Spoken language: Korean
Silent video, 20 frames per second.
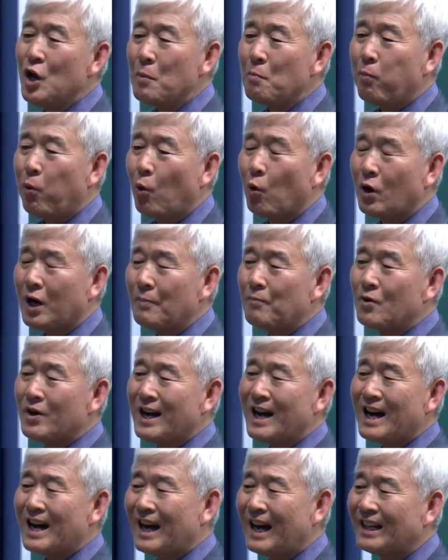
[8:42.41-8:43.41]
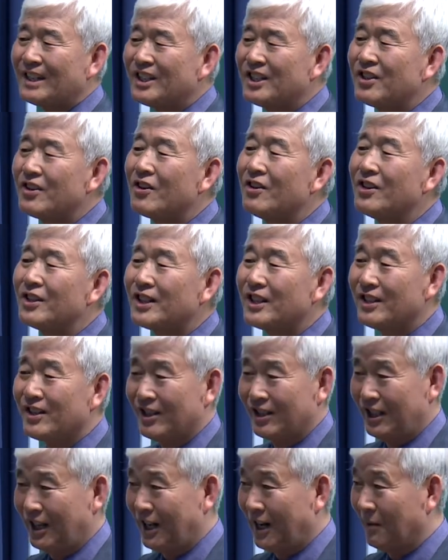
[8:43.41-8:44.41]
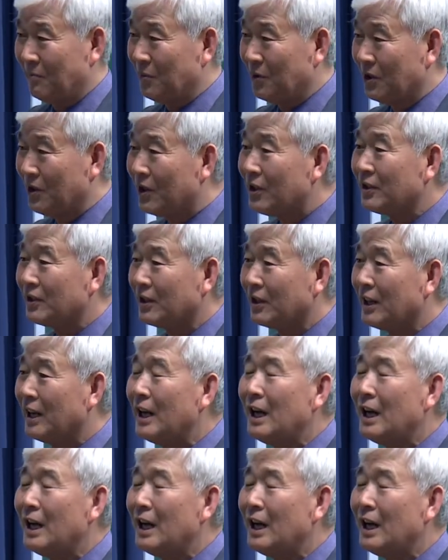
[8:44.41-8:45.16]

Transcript: 보람과 가치를 느끼는 사람들은